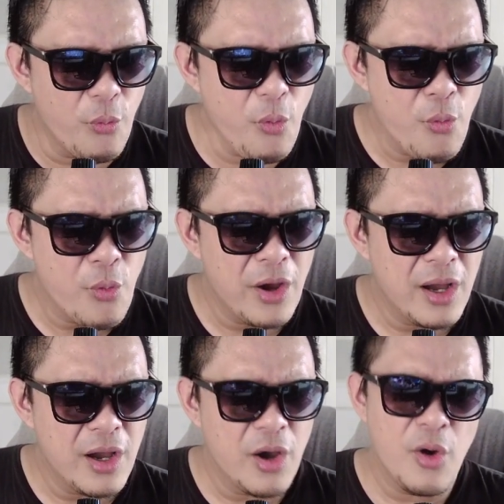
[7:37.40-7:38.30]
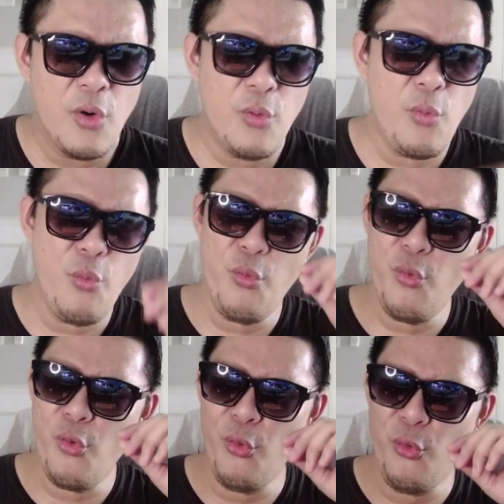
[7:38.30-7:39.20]
Uh,
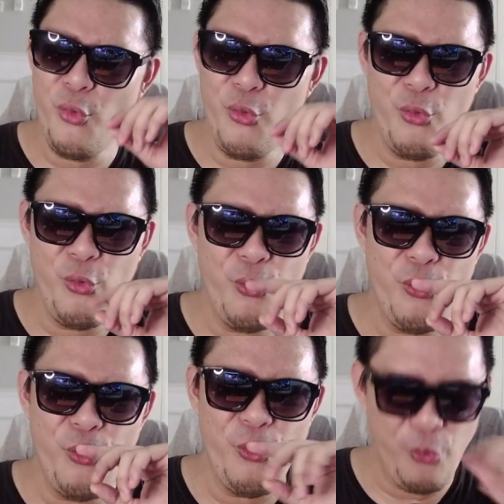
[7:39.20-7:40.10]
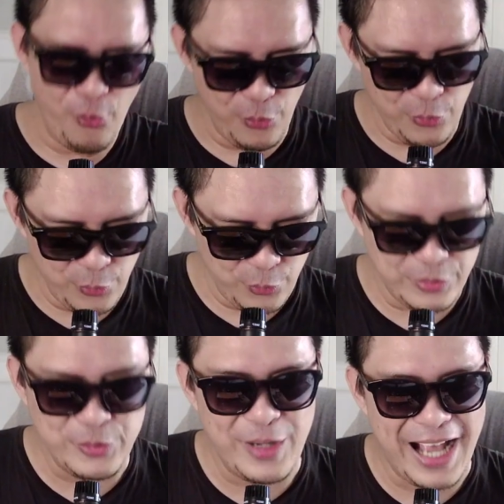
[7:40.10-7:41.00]
uh,
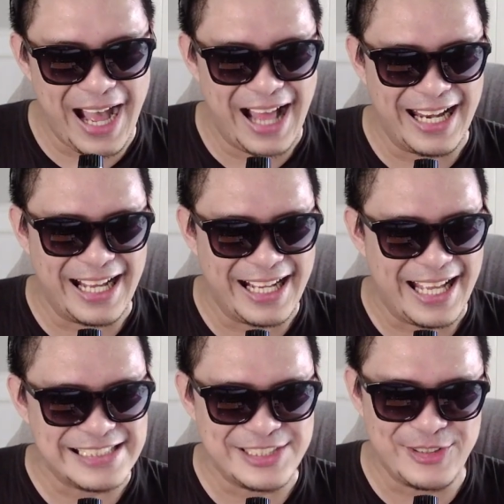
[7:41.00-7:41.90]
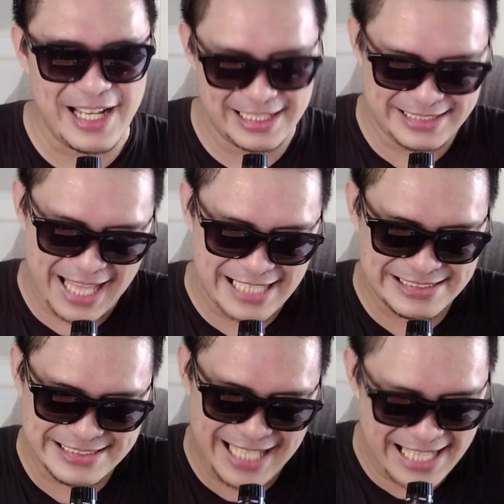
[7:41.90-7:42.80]
itu galak guys, itu galak. Tas,
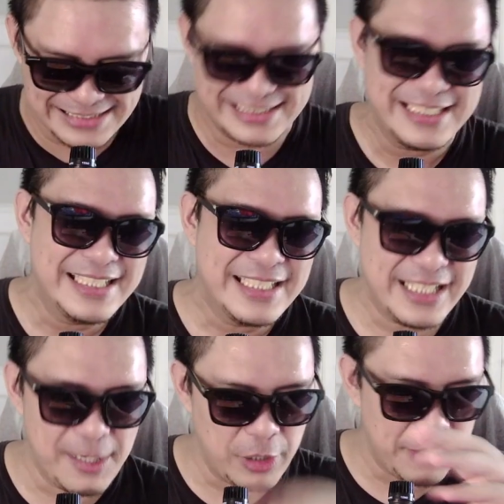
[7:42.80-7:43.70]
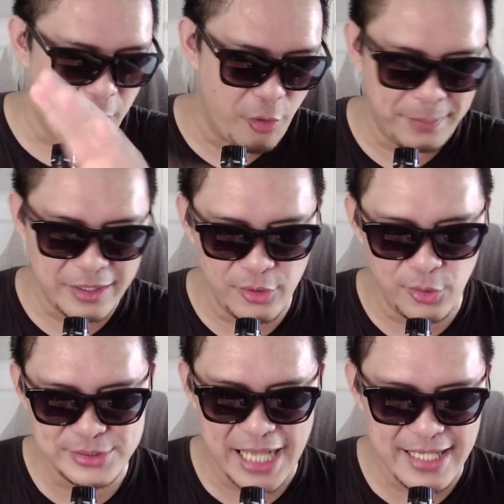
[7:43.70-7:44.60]
tas. Digabungin sama open
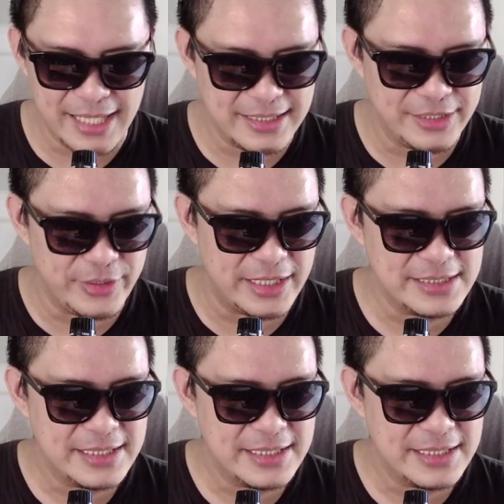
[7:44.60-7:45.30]
close high hat gitu ya.